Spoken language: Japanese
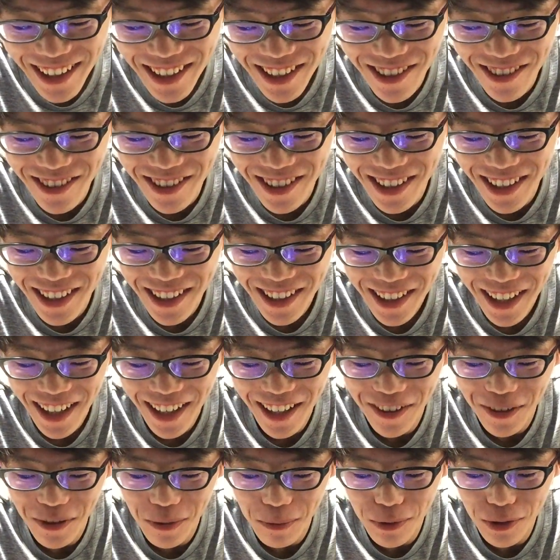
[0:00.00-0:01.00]
急に
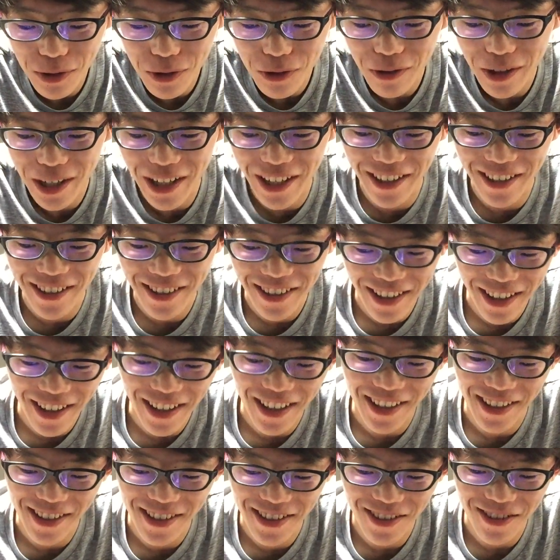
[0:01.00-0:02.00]
あのぶっ壊れるん
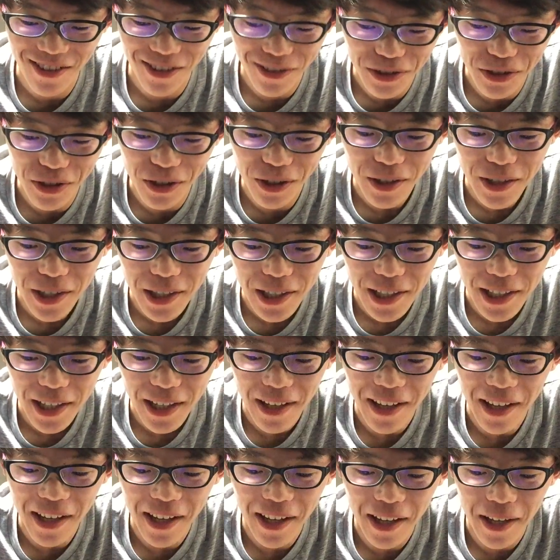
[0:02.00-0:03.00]
ですごく、
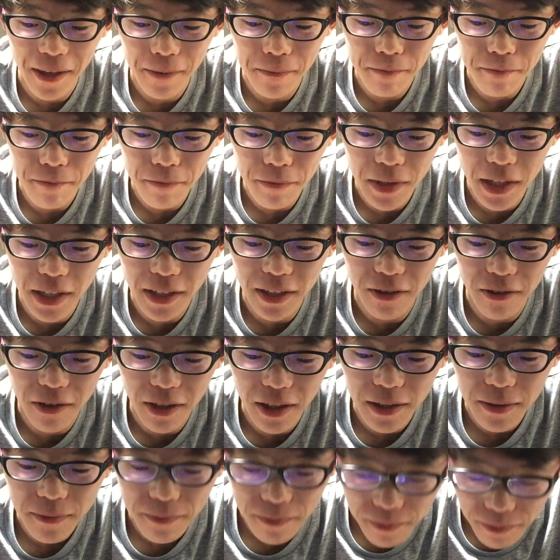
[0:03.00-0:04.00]
えー、なんだ
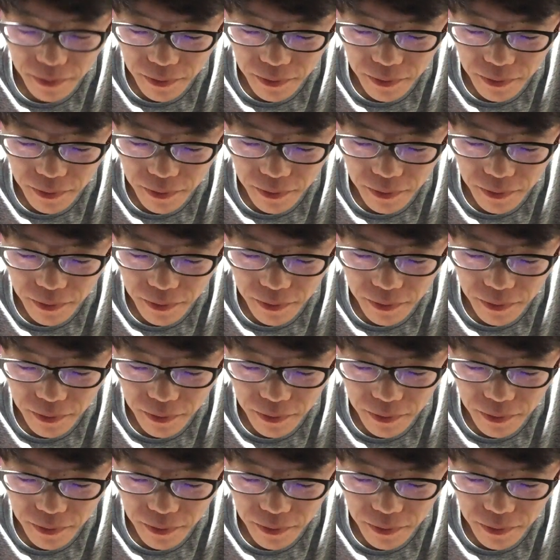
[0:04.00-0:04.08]
な